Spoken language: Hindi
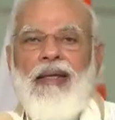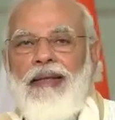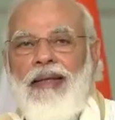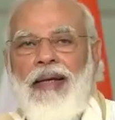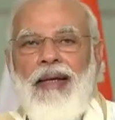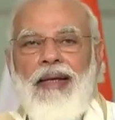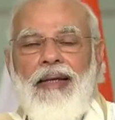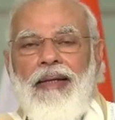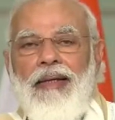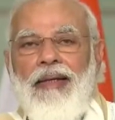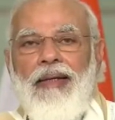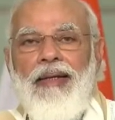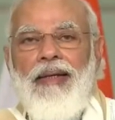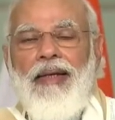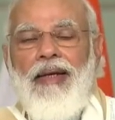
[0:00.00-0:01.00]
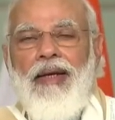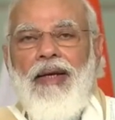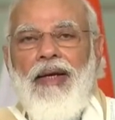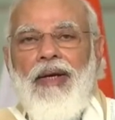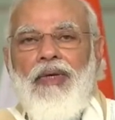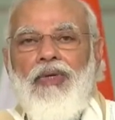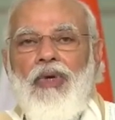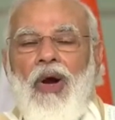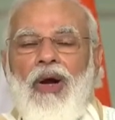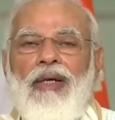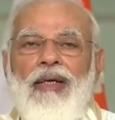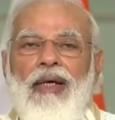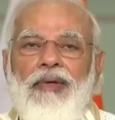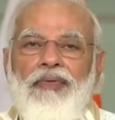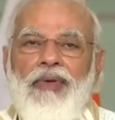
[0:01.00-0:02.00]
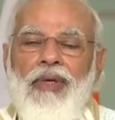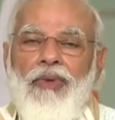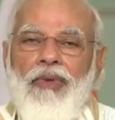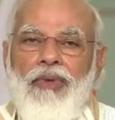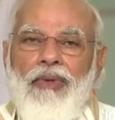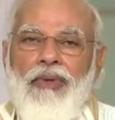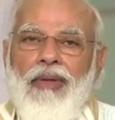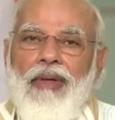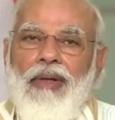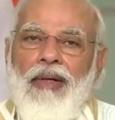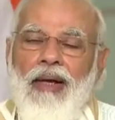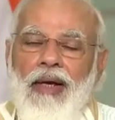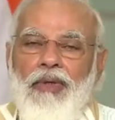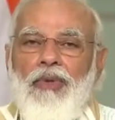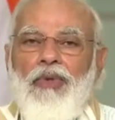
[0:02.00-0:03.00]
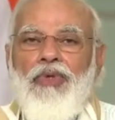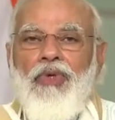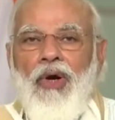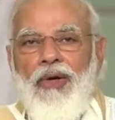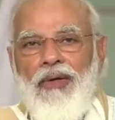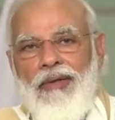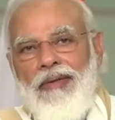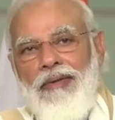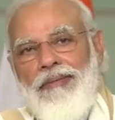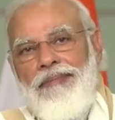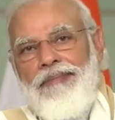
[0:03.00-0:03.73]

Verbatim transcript: जाता है शॉर्टकट विल यू कट यू शॉर्ट